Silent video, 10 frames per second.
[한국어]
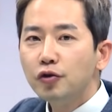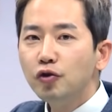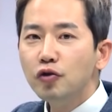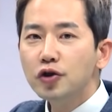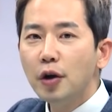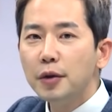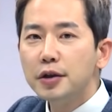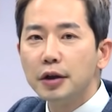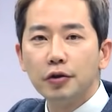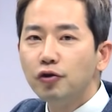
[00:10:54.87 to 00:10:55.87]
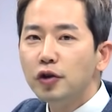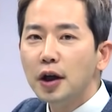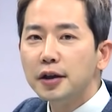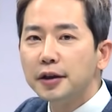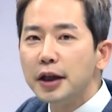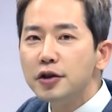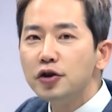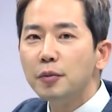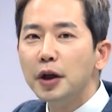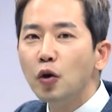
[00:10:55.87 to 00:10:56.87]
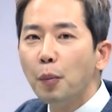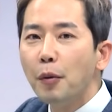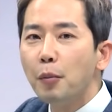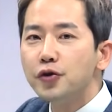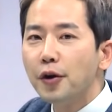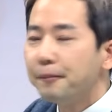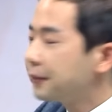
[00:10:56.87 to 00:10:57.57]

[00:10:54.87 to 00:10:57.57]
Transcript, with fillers: 수능 시험을 이제 수능이 아니라 내신 시험을 일곱 번 보죠.